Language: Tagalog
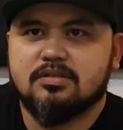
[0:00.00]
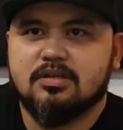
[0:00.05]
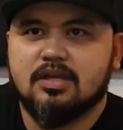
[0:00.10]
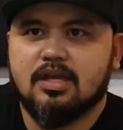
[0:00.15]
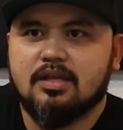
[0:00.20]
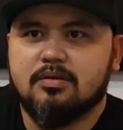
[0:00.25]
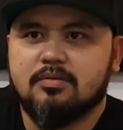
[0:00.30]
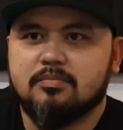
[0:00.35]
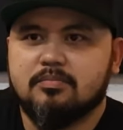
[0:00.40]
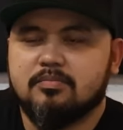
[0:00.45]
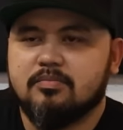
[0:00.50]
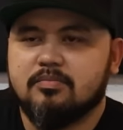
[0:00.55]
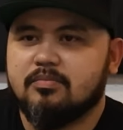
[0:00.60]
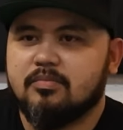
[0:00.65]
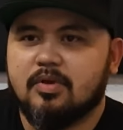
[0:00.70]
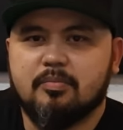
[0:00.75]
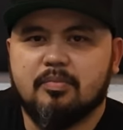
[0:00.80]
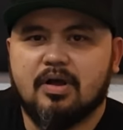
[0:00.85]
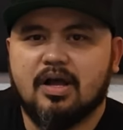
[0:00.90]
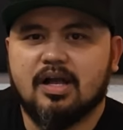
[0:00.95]
Kaya
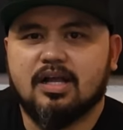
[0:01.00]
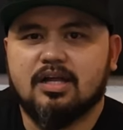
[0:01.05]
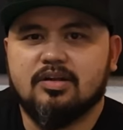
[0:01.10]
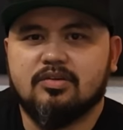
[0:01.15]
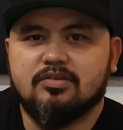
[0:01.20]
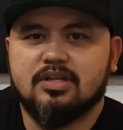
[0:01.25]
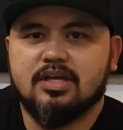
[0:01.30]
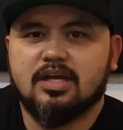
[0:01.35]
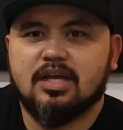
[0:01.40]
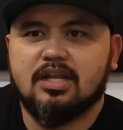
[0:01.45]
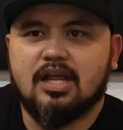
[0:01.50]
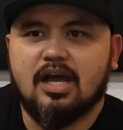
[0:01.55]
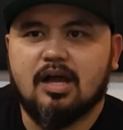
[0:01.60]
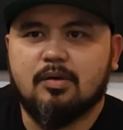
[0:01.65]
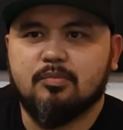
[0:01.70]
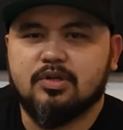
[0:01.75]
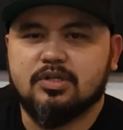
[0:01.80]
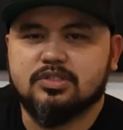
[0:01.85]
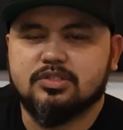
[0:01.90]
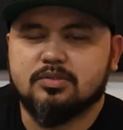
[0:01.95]
may mga ganun na
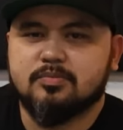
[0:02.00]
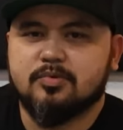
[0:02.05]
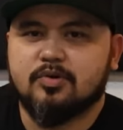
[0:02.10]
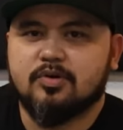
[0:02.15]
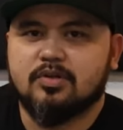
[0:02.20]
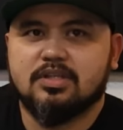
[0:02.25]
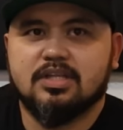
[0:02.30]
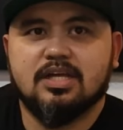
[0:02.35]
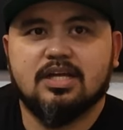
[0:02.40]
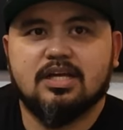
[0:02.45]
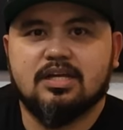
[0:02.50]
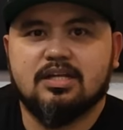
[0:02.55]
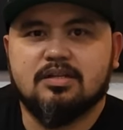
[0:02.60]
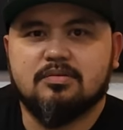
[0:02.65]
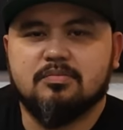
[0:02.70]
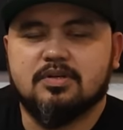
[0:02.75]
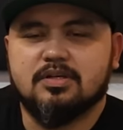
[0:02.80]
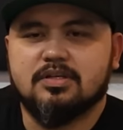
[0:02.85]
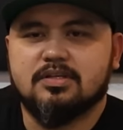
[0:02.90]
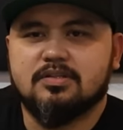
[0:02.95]
kailangan mo na supportan,
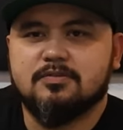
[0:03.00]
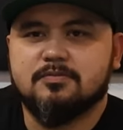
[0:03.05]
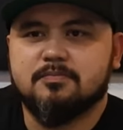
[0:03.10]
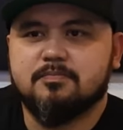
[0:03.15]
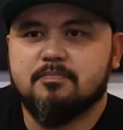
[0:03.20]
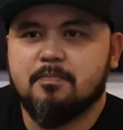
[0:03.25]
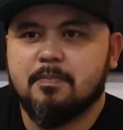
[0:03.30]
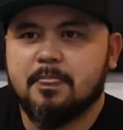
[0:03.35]
mga ganun.